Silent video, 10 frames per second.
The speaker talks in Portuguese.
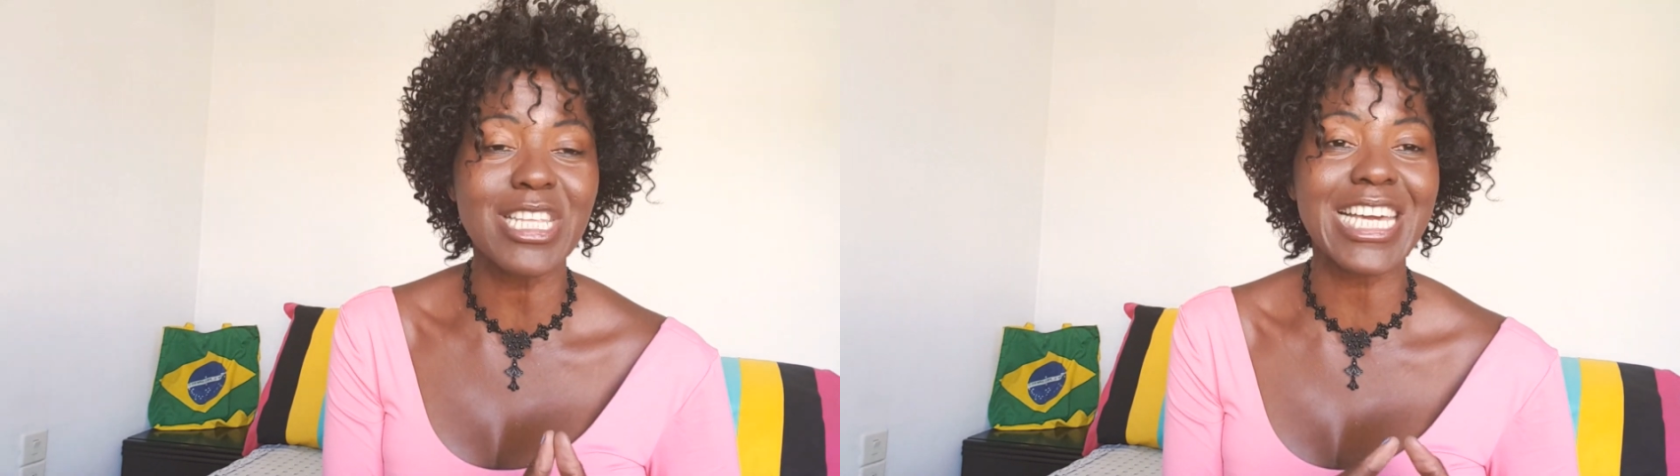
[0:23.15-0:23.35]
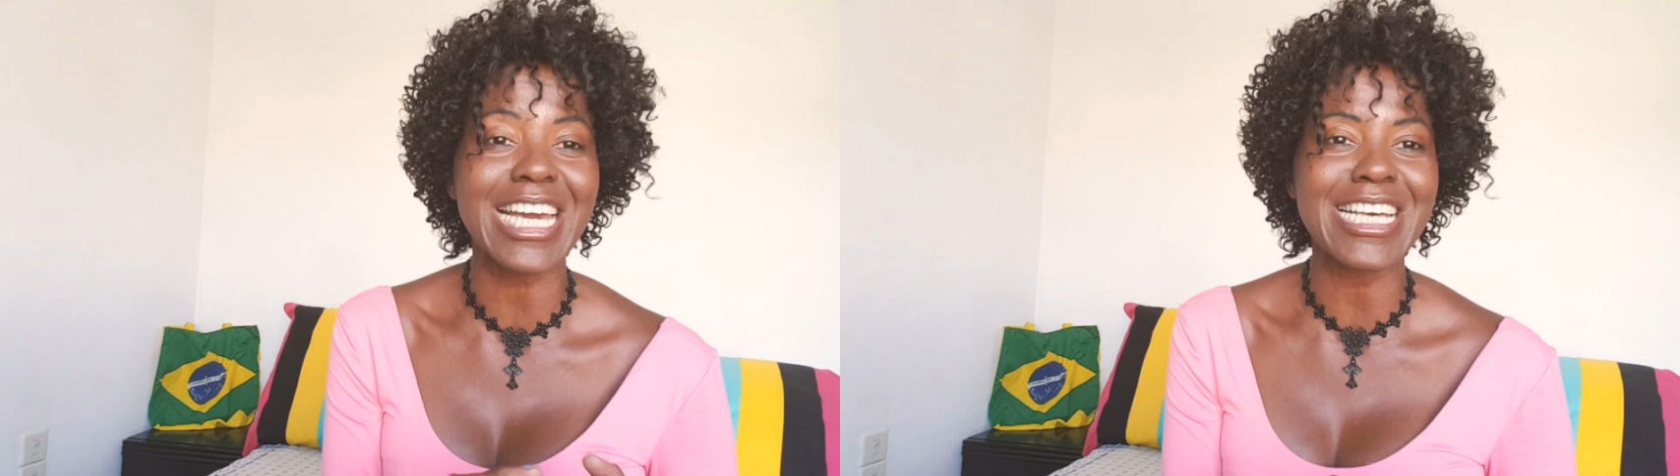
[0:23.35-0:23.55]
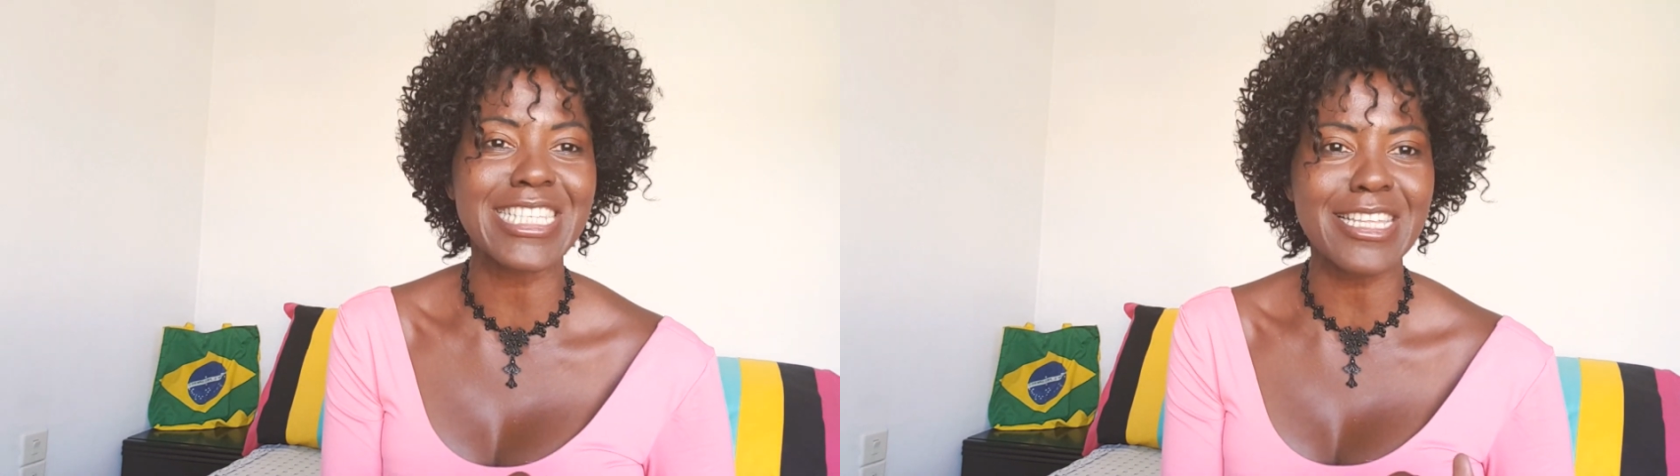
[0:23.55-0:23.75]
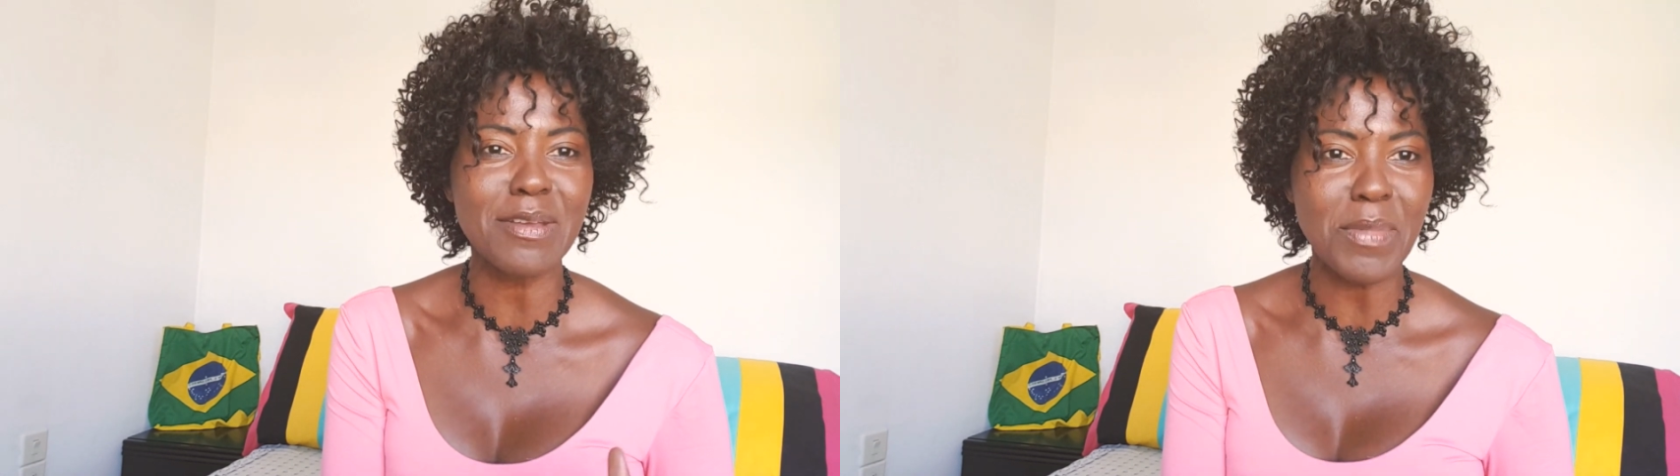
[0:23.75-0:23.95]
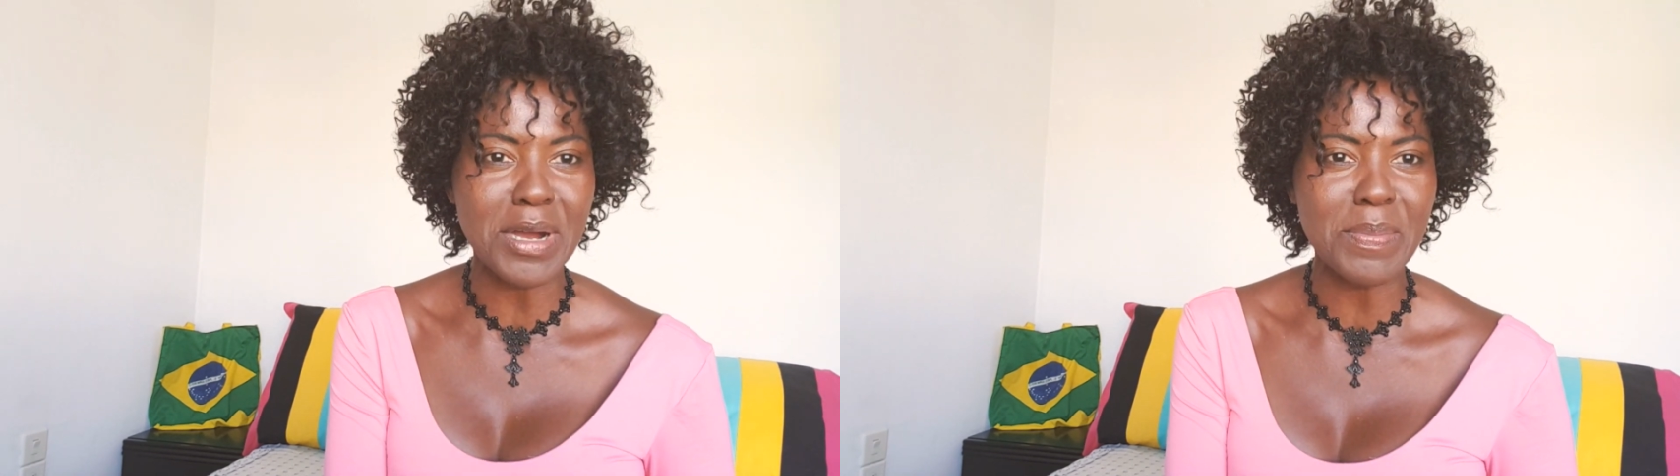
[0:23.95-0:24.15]
de câncer
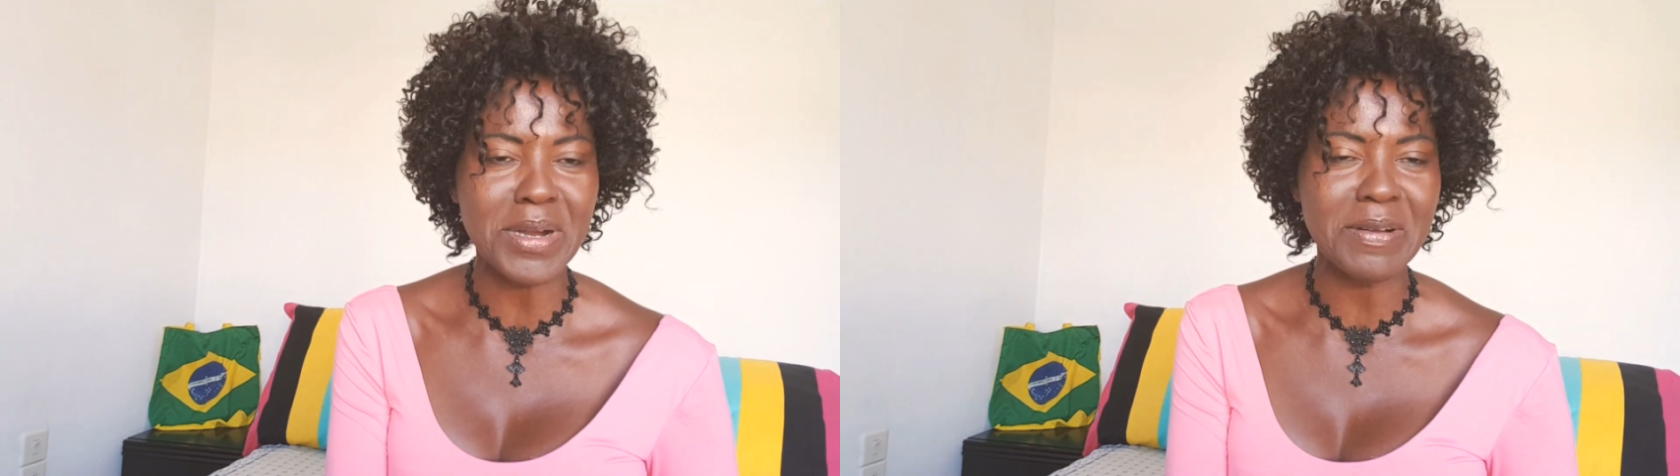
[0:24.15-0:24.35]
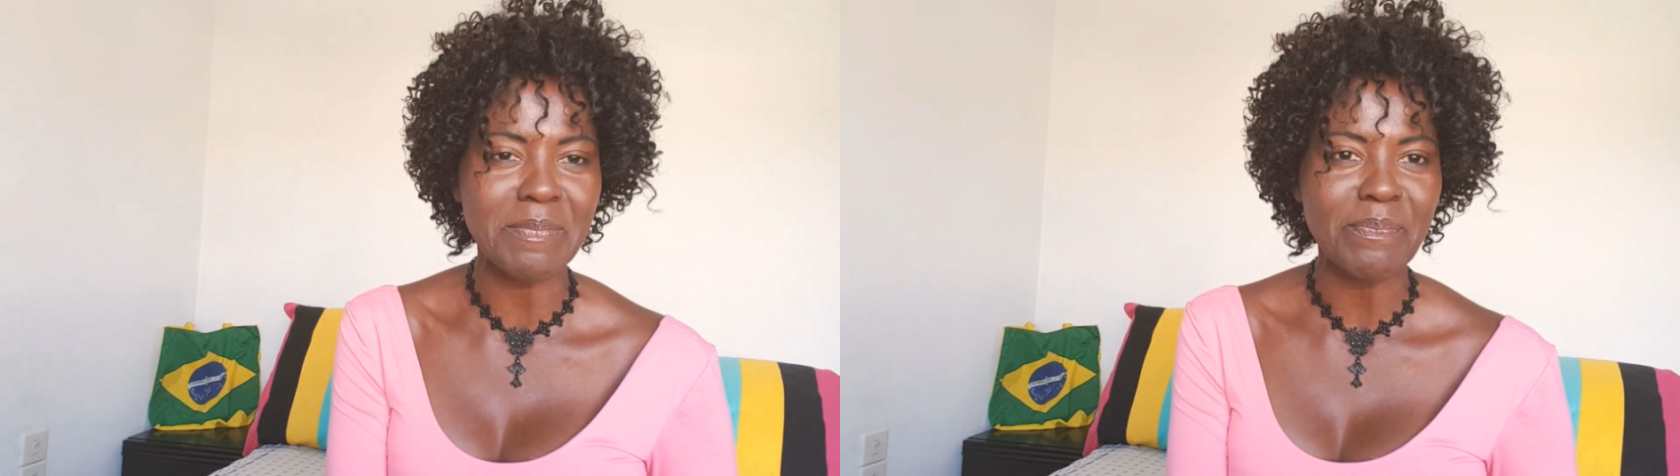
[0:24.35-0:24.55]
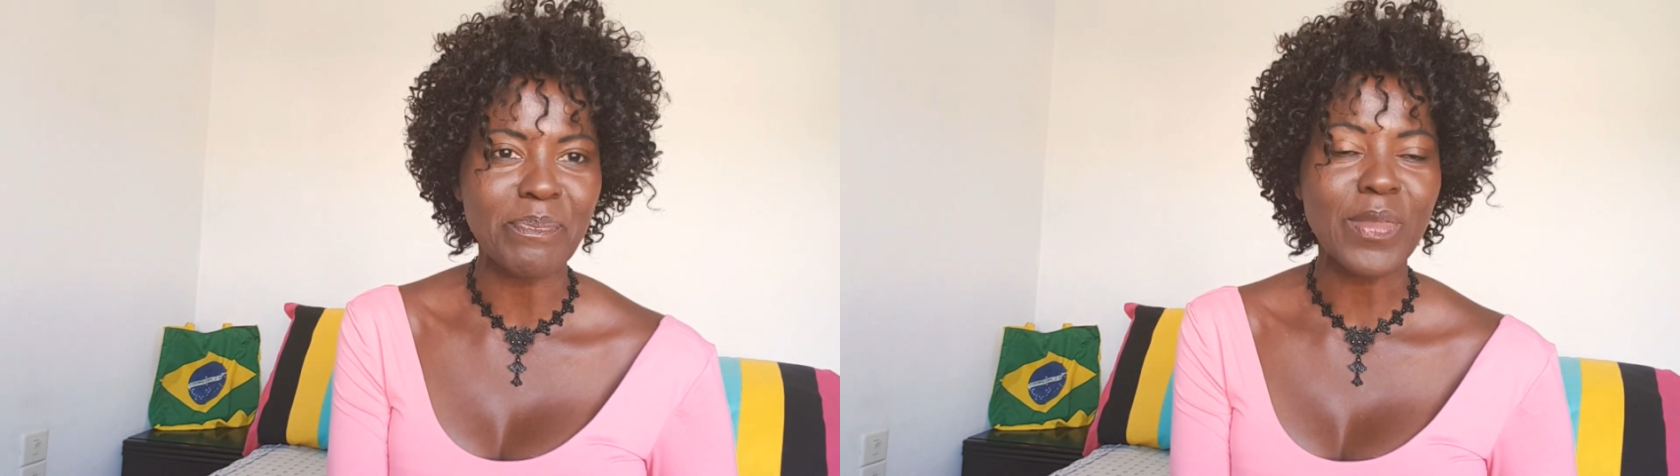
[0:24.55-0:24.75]
de mama.